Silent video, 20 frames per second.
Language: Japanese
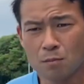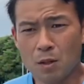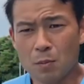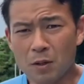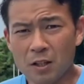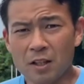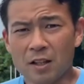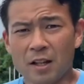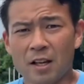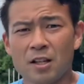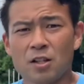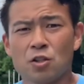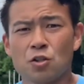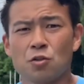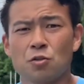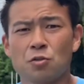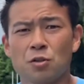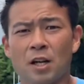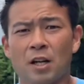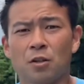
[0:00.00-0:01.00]
まだね、
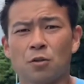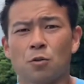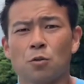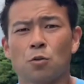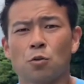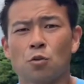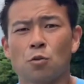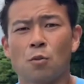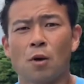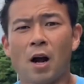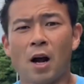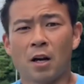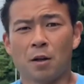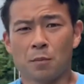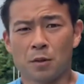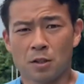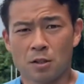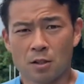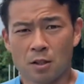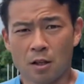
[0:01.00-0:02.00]
10代ということもあり
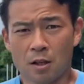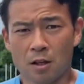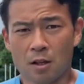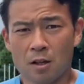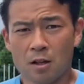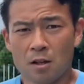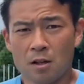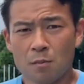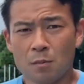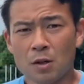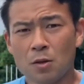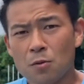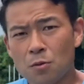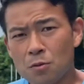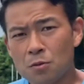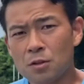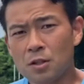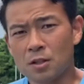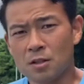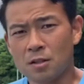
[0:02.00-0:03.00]
まして、
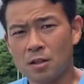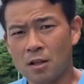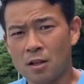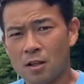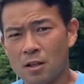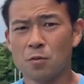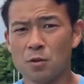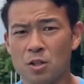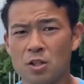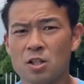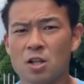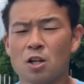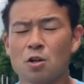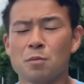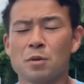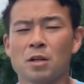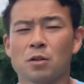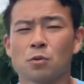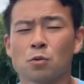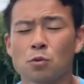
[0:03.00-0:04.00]
今後ですね、フィジカル
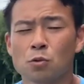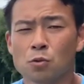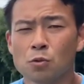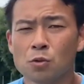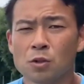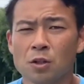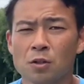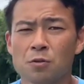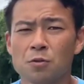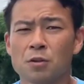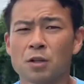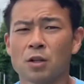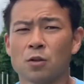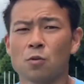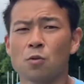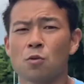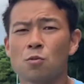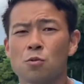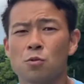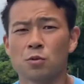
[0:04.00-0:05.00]
面は整ってくるか
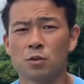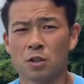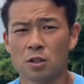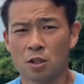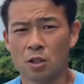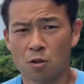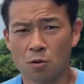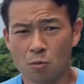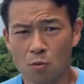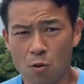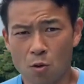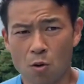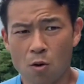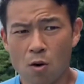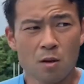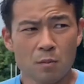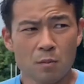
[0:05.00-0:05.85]
と思うんですけども、